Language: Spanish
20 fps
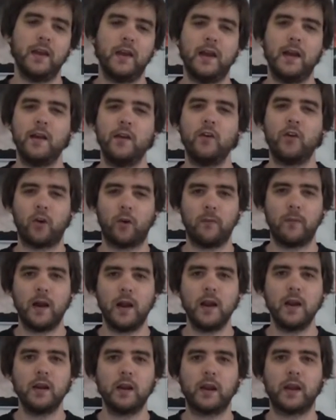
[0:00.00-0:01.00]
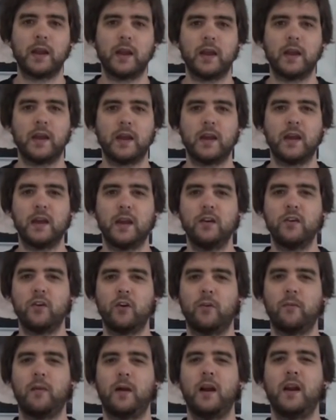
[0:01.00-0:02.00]
El normal, que el
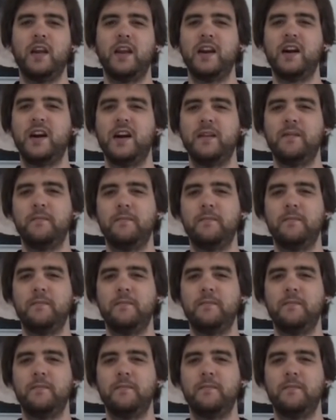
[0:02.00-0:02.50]
normal era